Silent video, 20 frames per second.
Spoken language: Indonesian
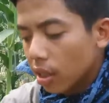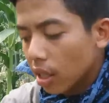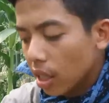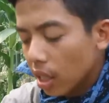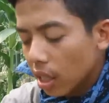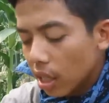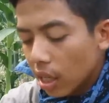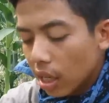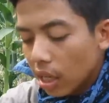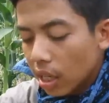
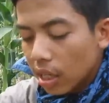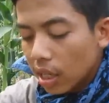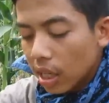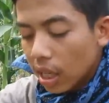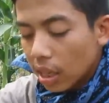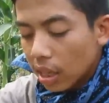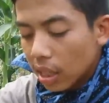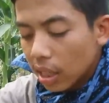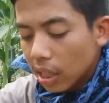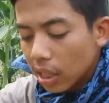jadi kirang
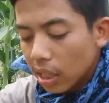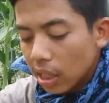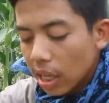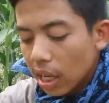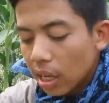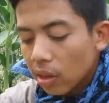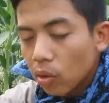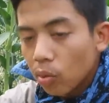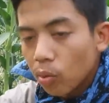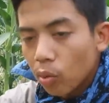kiaten
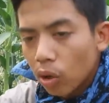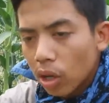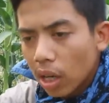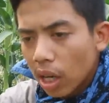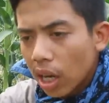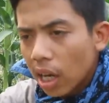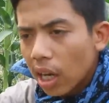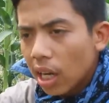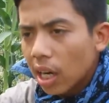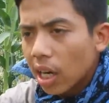daya
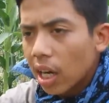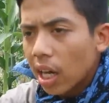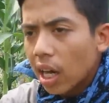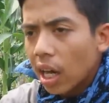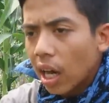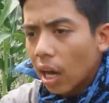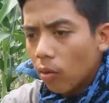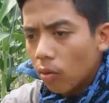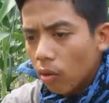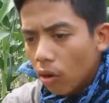tumbuhna
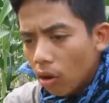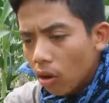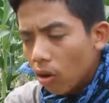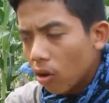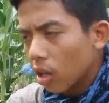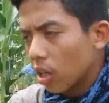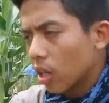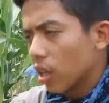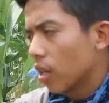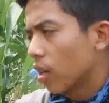rada
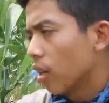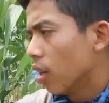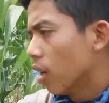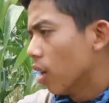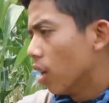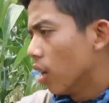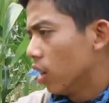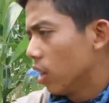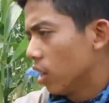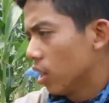awon
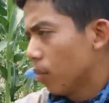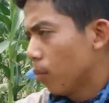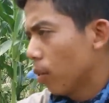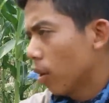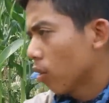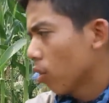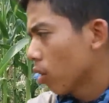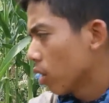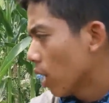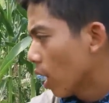bisa
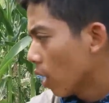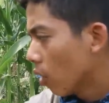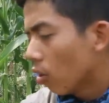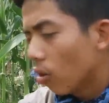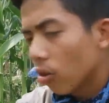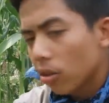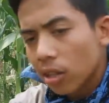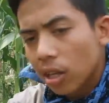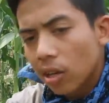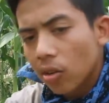pertas
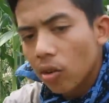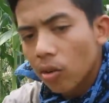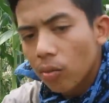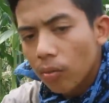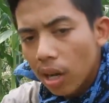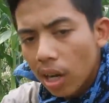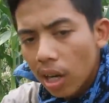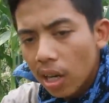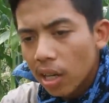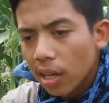jagung, jagung
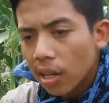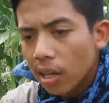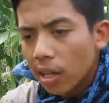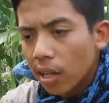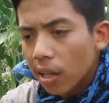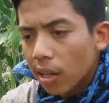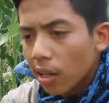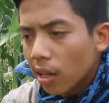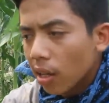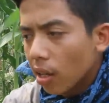mah
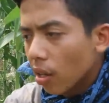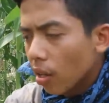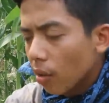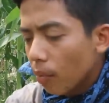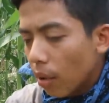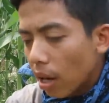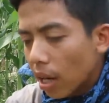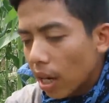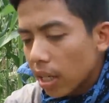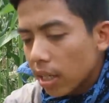
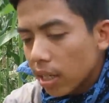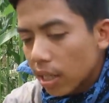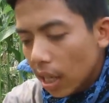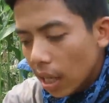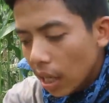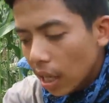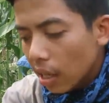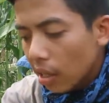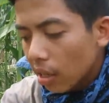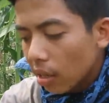panas
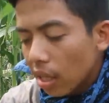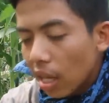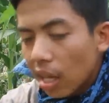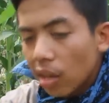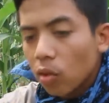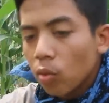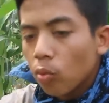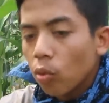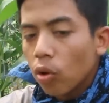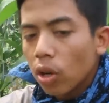ge
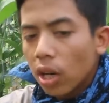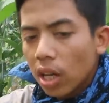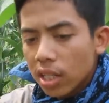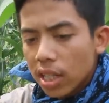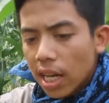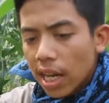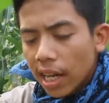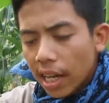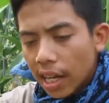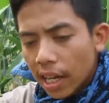daya tumbuhnya
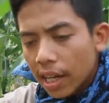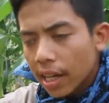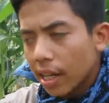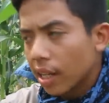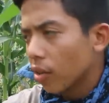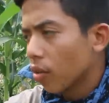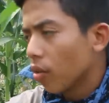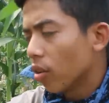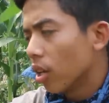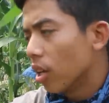saya
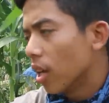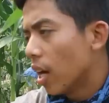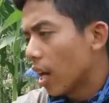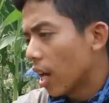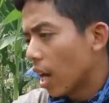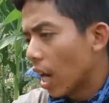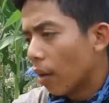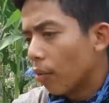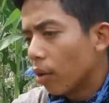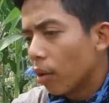gitu di
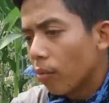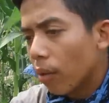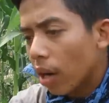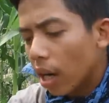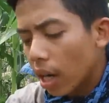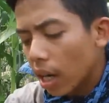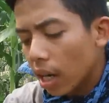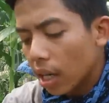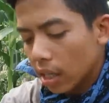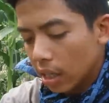daerah abdi
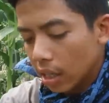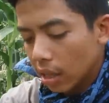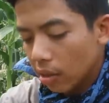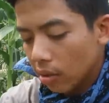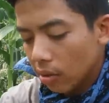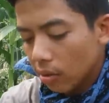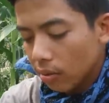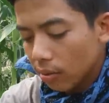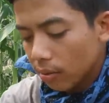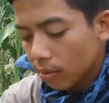mah
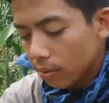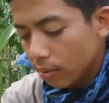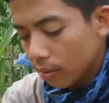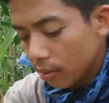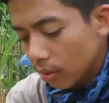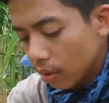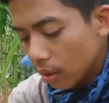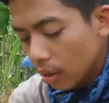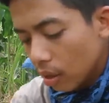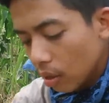
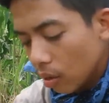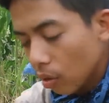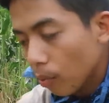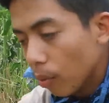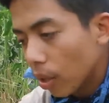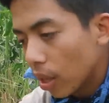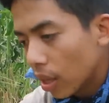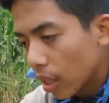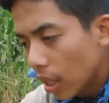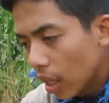
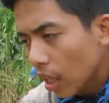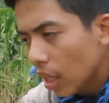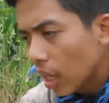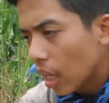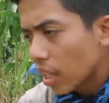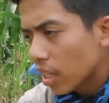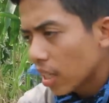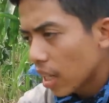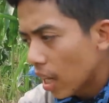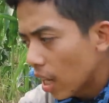yang penting
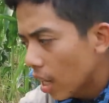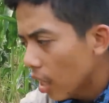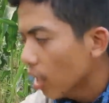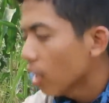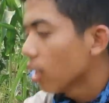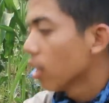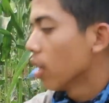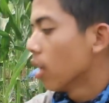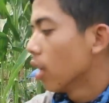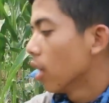asal
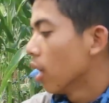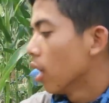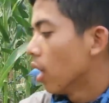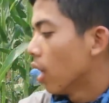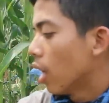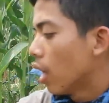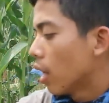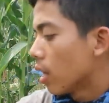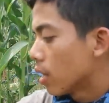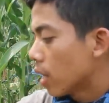
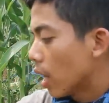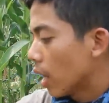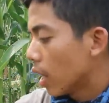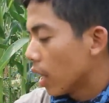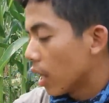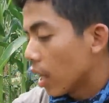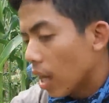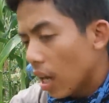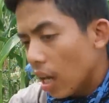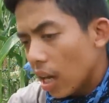
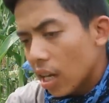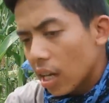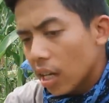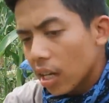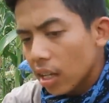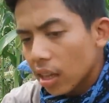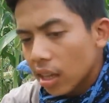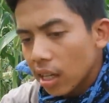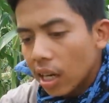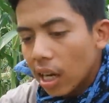China
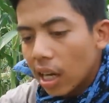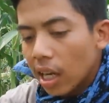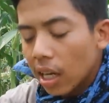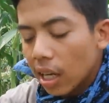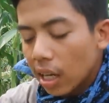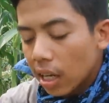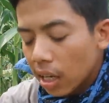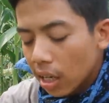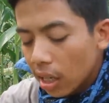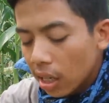
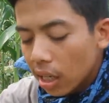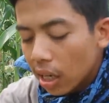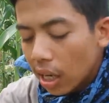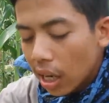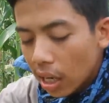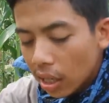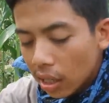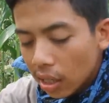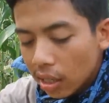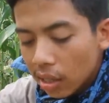teraliri
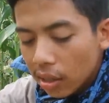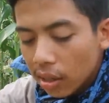dengan